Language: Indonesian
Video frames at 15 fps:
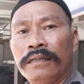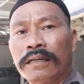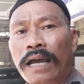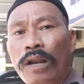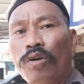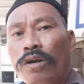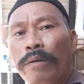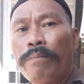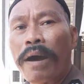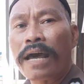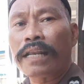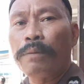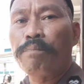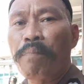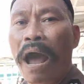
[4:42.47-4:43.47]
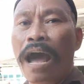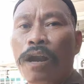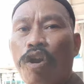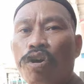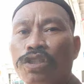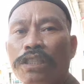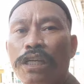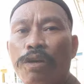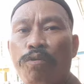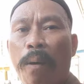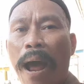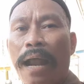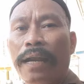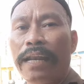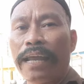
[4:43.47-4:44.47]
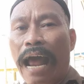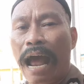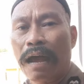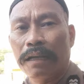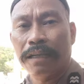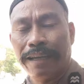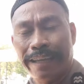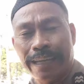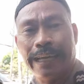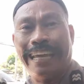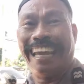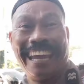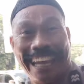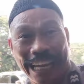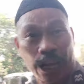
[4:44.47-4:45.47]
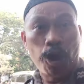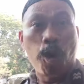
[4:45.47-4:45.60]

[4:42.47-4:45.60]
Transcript: kalau gemah ripah loh jiwa nea eh, eh, eh